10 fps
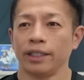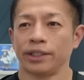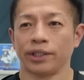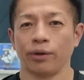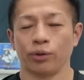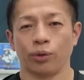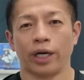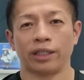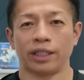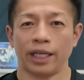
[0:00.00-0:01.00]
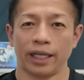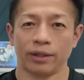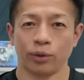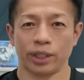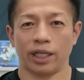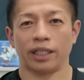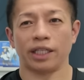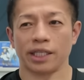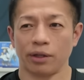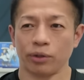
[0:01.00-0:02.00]
質疑応答があって当然なん
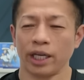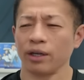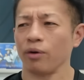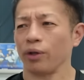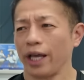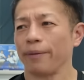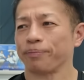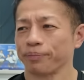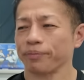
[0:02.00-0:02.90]
ですけど結構ね